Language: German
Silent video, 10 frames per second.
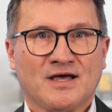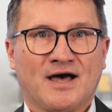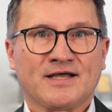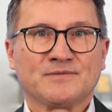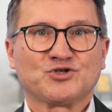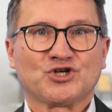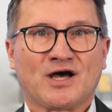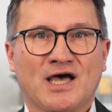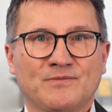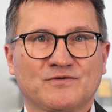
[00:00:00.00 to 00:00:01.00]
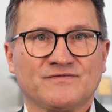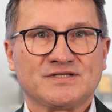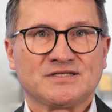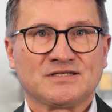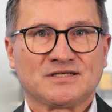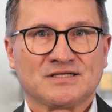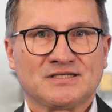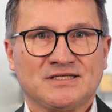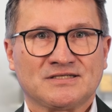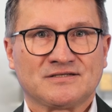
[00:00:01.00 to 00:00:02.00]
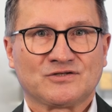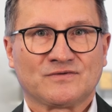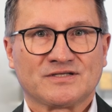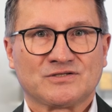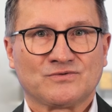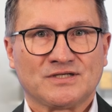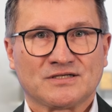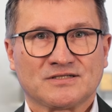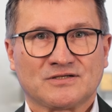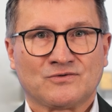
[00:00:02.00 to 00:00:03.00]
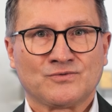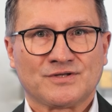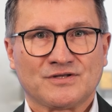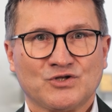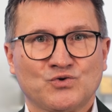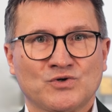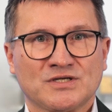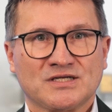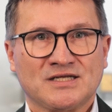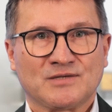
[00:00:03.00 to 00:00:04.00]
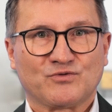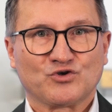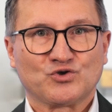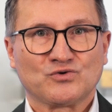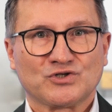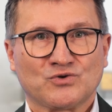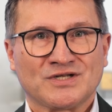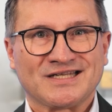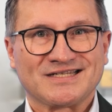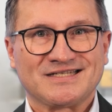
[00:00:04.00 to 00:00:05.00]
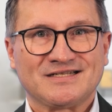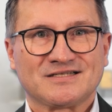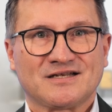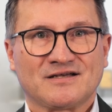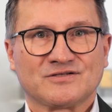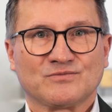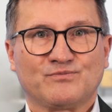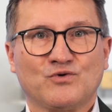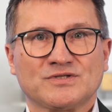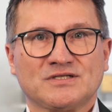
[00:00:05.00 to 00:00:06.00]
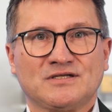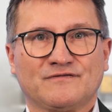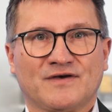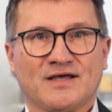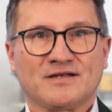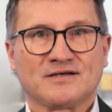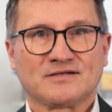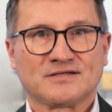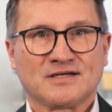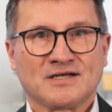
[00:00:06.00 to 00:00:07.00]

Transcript: Eine Beschreibung, wie sich die Situation Ihres Kunden durch Ihr Produkt oder Ihre Dienstleistung positiv verändert,